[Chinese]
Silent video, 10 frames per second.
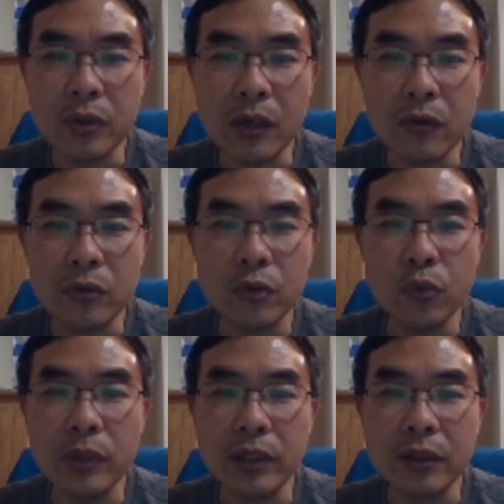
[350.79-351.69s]
然后就去
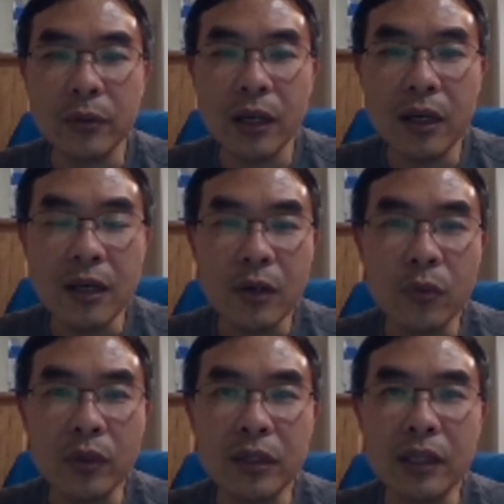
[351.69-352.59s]
问是吧？
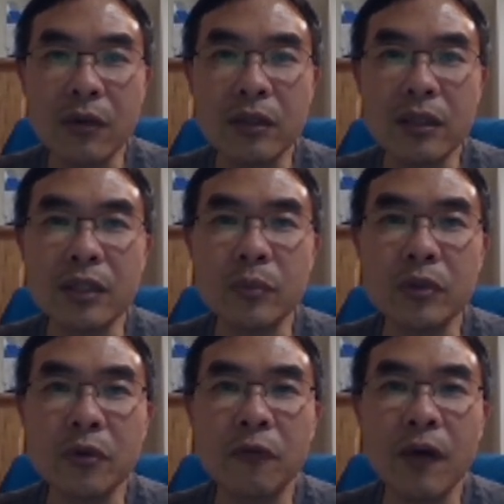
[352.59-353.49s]
问那到底你什么
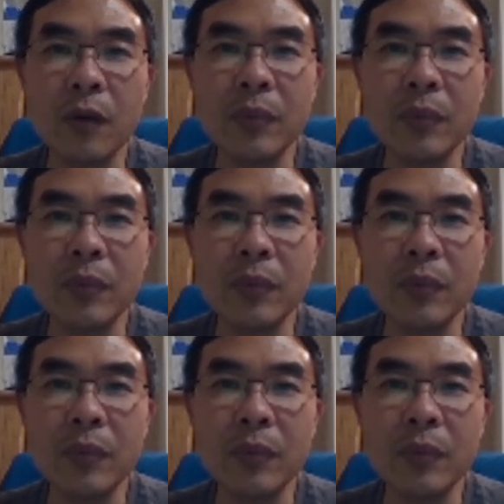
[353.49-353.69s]
时候发